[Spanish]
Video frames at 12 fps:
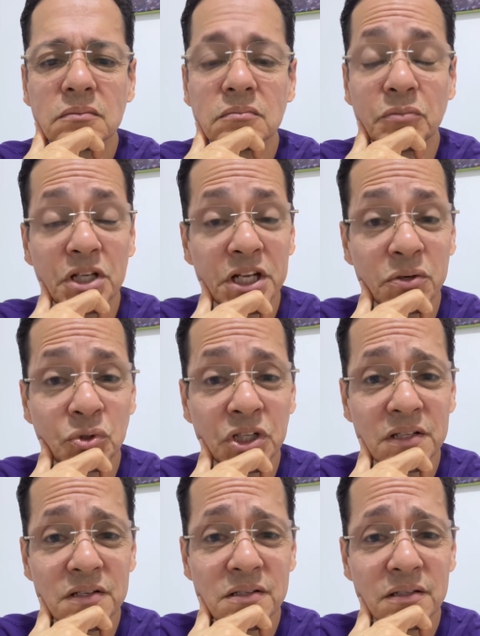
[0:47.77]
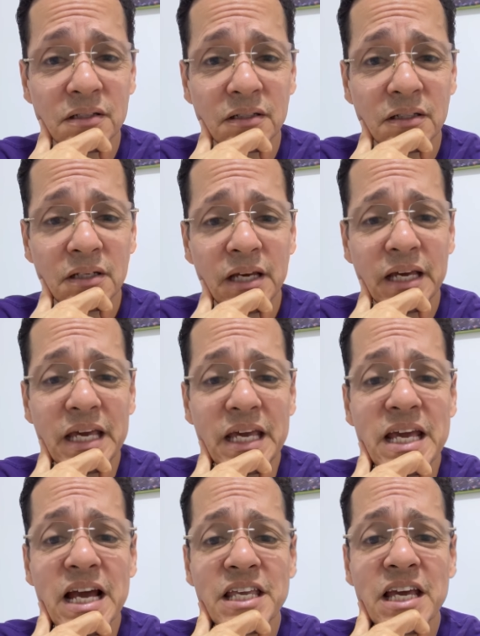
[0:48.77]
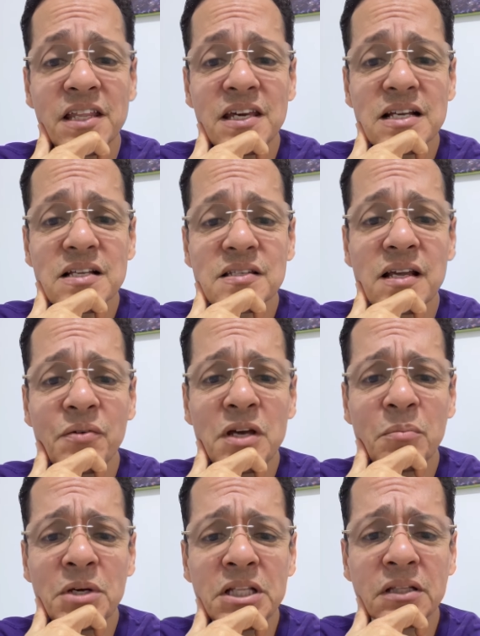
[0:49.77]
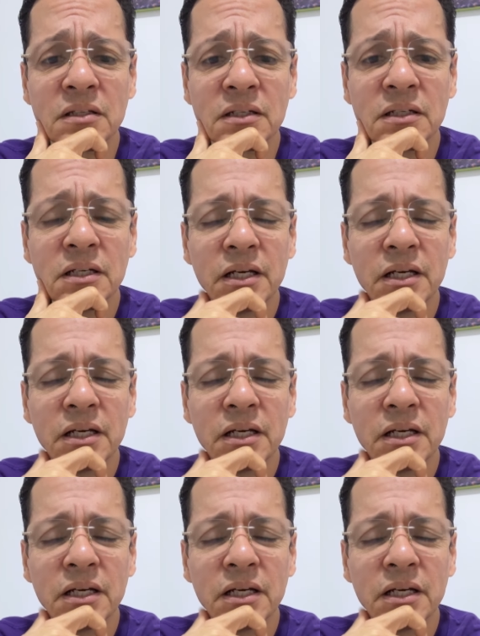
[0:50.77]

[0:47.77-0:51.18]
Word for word: Miren ustedes, y añadía sabiamente